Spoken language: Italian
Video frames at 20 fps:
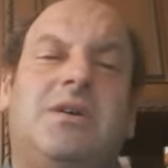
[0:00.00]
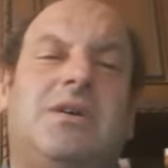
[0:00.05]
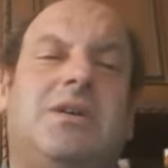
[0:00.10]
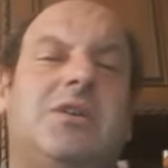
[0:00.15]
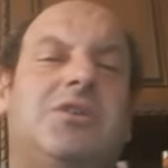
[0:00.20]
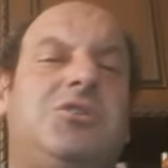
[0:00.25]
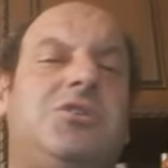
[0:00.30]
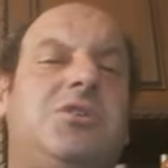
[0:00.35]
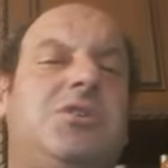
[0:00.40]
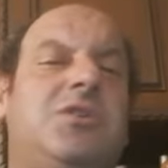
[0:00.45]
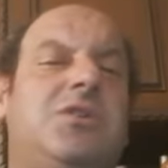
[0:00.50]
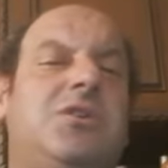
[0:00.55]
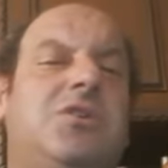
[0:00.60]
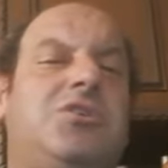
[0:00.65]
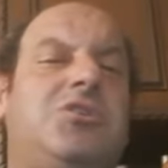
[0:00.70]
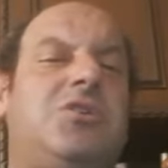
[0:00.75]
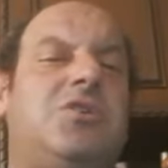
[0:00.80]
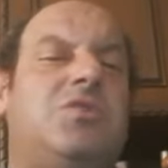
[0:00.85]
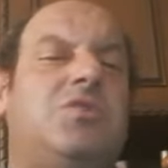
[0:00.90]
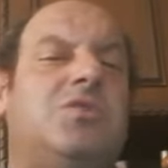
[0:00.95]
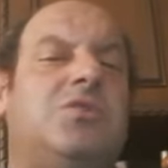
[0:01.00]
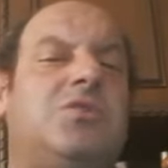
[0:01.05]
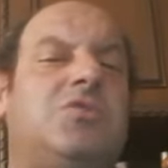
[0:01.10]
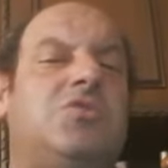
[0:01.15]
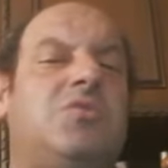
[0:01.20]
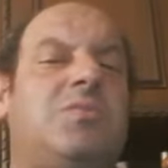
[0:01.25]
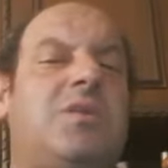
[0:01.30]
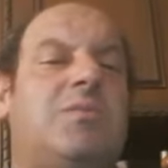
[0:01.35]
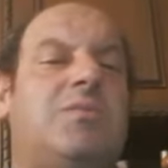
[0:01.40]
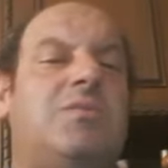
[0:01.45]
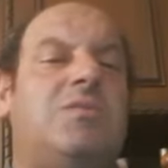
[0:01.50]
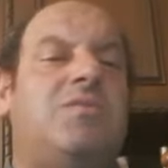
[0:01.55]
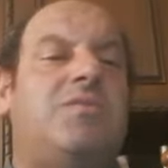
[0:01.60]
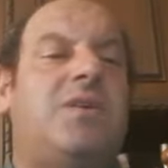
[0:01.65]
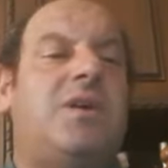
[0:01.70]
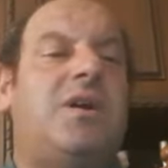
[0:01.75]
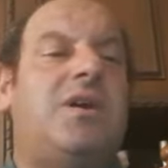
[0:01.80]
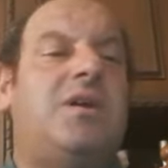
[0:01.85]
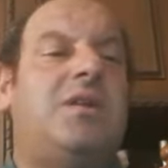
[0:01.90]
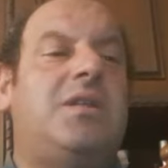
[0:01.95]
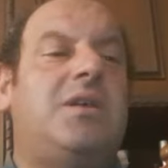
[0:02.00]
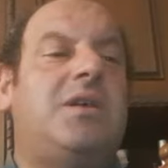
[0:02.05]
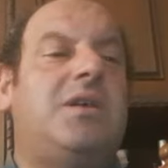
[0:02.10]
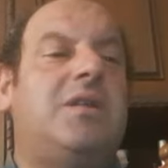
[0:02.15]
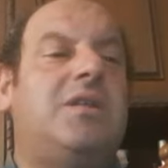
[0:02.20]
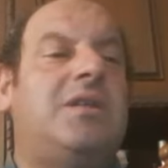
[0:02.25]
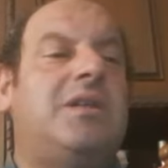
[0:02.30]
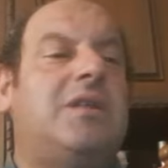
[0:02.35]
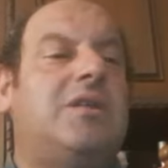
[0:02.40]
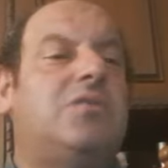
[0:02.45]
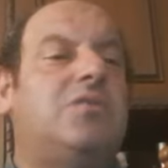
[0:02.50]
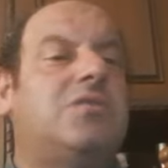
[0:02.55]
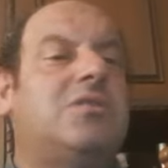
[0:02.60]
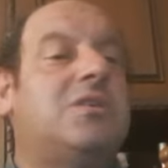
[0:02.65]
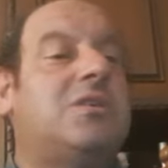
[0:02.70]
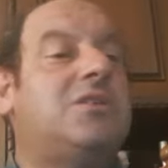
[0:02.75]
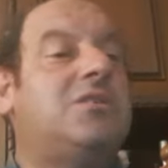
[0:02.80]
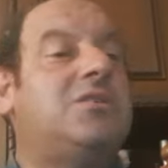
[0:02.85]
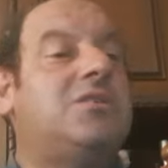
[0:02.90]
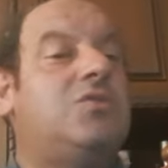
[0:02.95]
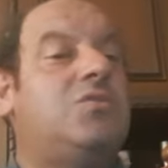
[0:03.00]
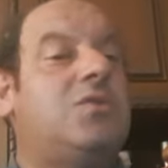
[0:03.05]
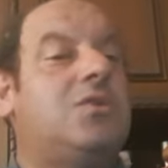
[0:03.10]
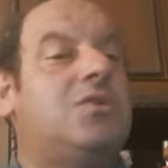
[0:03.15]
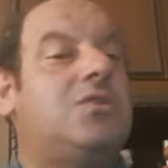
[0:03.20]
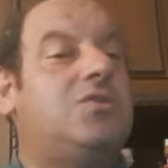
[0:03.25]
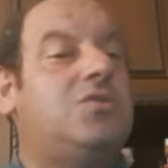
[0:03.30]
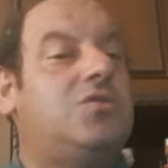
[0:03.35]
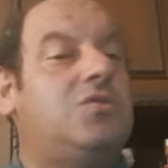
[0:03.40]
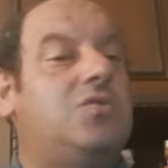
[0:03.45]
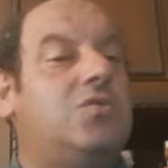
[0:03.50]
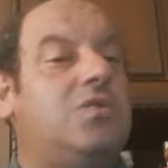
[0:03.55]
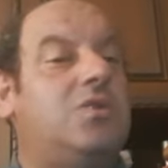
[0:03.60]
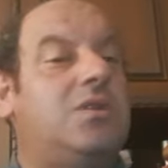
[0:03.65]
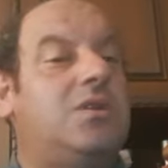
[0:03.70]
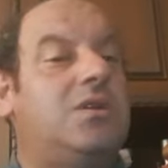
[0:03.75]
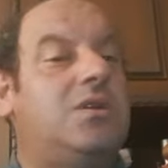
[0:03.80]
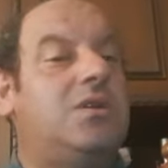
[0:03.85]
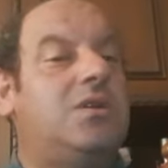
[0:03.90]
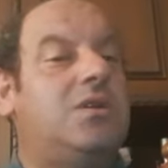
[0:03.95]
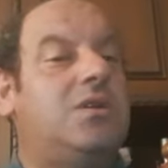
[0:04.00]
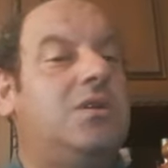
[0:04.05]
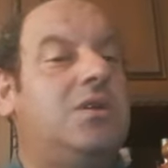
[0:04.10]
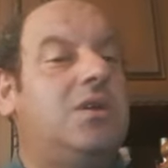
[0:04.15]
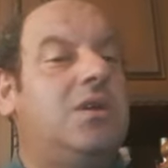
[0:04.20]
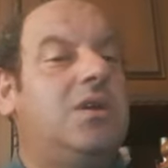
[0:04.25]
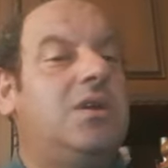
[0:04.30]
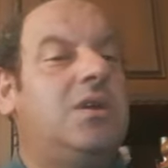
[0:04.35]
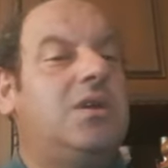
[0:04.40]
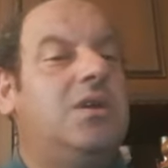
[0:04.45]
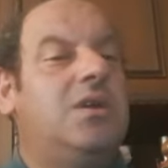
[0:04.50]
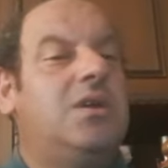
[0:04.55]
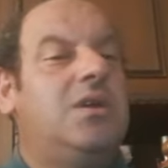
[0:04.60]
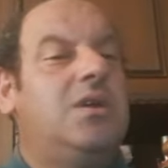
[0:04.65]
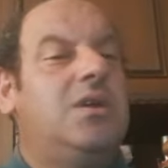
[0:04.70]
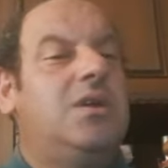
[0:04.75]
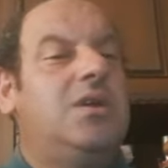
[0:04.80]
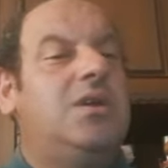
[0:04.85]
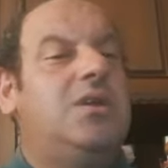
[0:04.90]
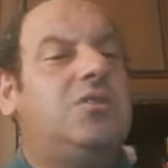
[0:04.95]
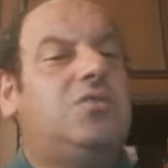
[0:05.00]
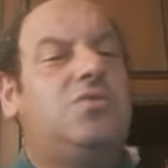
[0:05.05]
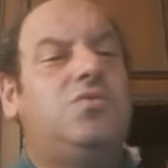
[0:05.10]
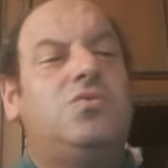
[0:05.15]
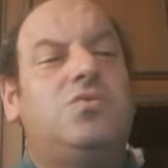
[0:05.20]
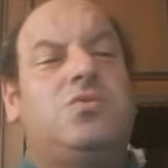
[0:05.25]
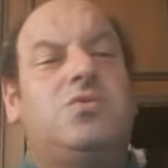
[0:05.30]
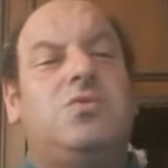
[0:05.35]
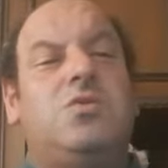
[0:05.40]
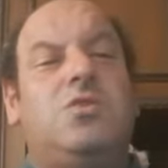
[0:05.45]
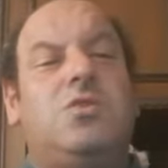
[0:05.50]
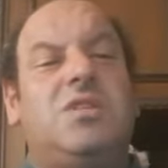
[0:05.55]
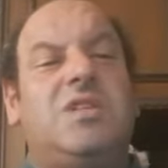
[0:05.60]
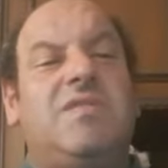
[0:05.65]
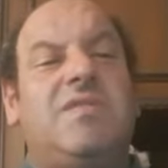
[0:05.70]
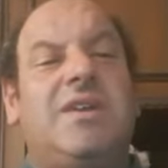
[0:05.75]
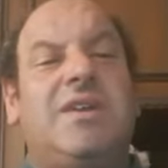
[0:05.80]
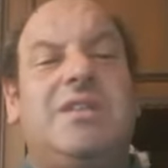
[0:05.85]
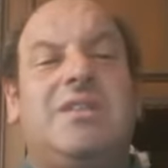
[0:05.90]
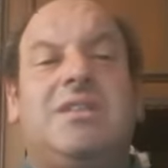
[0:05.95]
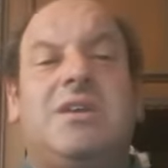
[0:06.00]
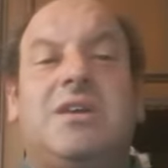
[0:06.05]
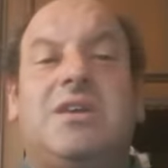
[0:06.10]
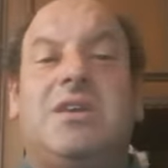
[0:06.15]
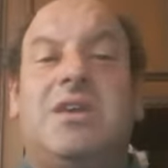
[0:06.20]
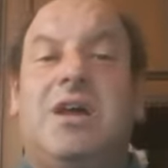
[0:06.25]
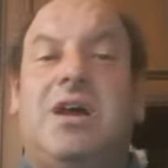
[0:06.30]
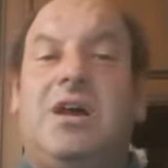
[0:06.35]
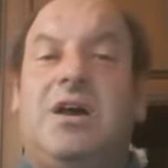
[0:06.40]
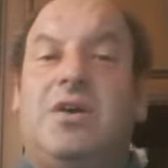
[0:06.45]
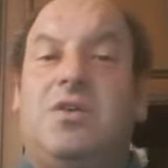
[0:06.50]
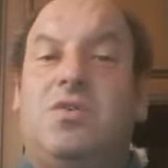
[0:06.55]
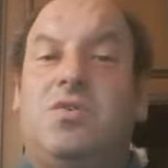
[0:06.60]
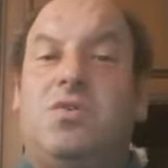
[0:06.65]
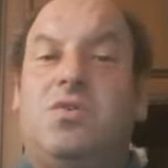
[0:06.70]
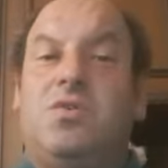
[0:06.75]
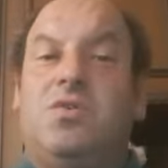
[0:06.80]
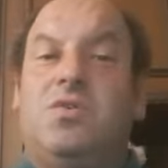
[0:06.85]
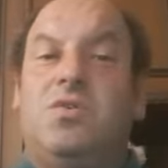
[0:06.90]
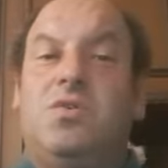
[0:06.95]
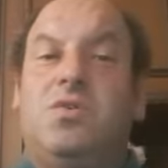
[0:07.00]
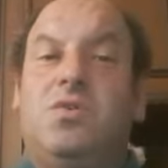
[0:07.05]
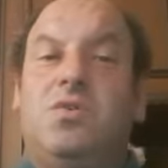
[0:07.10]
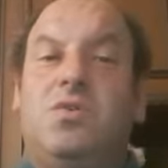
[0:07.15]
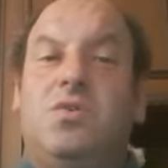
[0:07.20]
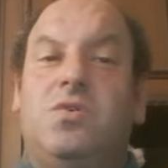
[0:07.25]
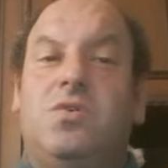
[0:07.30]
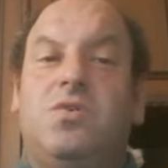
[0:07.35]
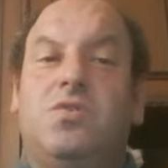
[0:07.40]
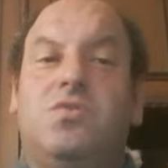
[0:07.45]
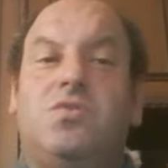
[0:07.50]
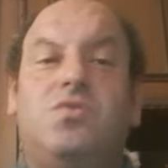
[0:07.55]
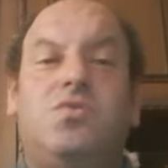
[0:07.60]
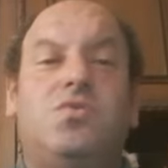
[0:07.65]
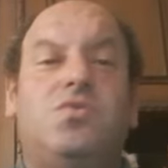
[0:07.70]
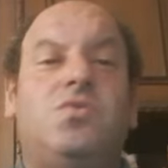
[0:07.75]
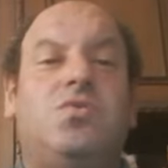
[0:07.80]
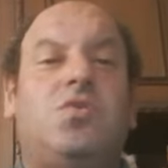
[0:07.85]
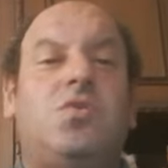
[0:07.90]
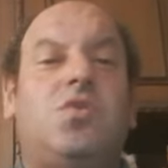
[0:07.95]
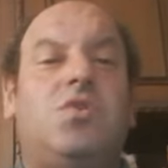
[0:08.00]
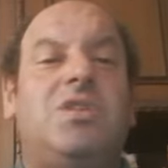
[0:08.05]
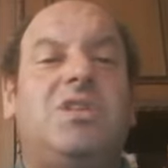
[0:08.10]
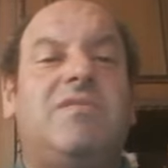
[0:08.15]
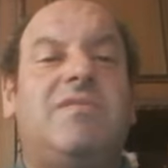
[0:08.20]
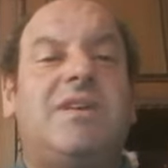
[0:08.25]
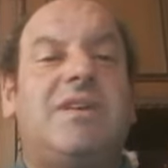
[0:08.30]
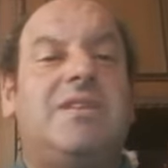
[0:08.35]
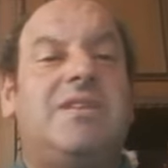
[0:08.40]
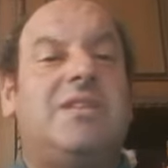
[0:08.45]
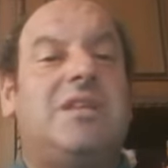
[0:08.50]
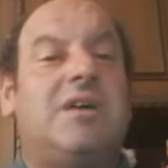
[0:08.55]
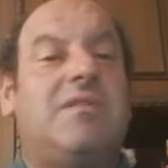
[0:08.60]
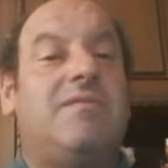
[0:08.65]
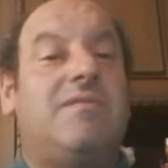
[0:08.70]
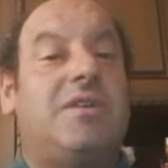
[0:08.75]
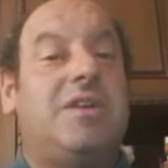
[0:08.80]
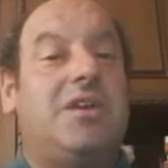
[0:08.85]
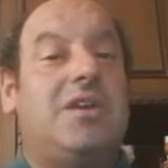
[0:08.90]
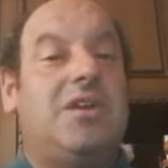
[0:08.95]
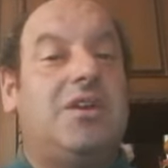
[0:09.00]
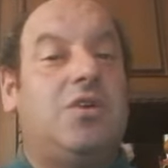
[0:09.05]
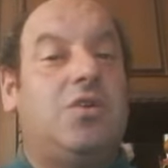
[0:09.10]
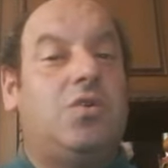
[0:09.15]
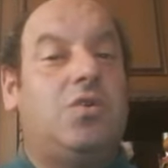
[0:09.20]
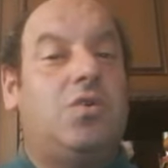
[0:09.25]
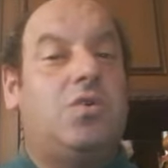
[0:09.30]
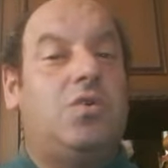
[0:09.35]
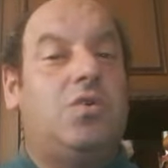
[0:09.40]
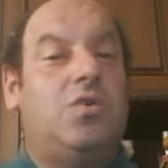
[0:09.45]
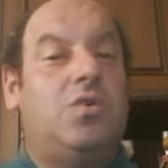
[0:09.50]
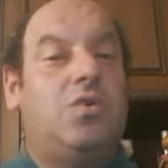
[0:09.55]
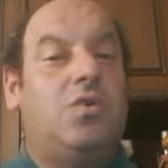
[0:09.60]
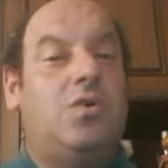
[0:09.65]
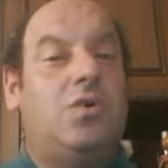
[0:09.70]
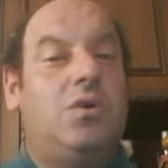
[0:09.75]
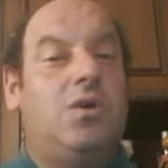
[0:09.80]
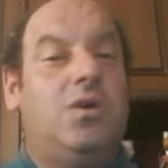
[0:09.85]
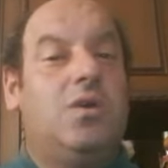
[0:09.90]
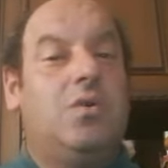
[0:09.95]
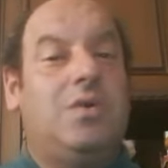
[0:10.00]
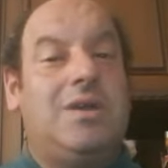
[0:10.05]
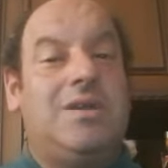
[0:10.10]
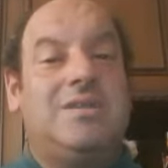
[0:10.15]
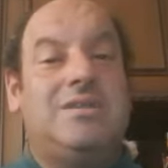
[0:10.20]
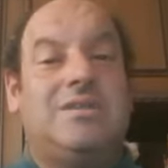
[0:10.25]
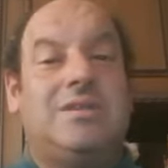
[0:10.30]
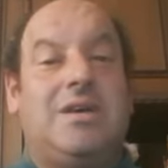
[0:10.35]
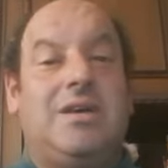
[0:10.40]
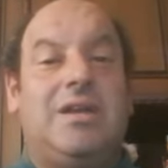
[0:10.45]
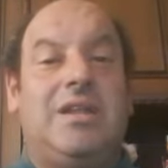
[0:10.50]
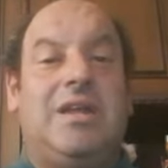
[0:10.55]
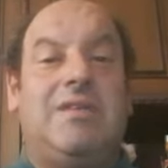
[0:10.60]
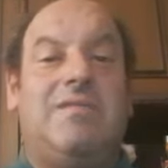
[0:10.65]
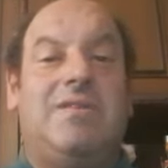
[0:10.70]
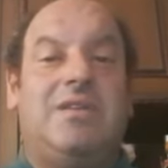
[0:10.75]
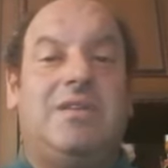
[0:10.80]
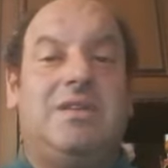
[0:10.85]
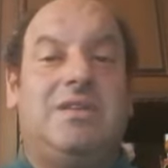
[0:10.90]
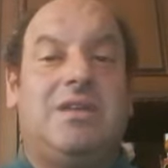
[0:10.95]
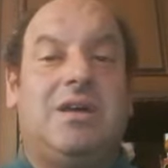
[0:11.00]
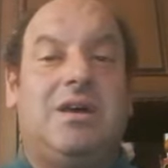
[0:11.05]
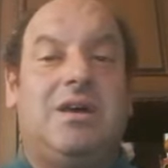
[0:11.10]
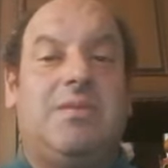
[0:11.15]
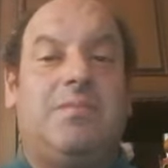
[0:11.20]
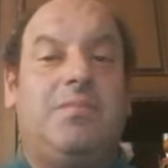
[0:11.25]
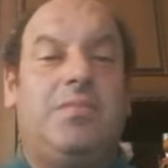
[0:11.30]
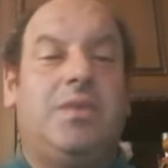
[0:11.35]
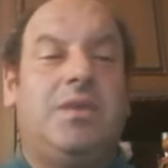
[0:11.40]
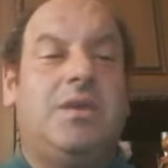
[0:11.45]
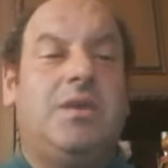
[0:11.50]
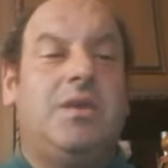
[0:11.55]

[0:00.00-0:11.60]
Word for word: che ci dice cosa dobbiamo fare nella nostra situazione e tutto diventa chiaro tutto diventa vero. Questa è la verità.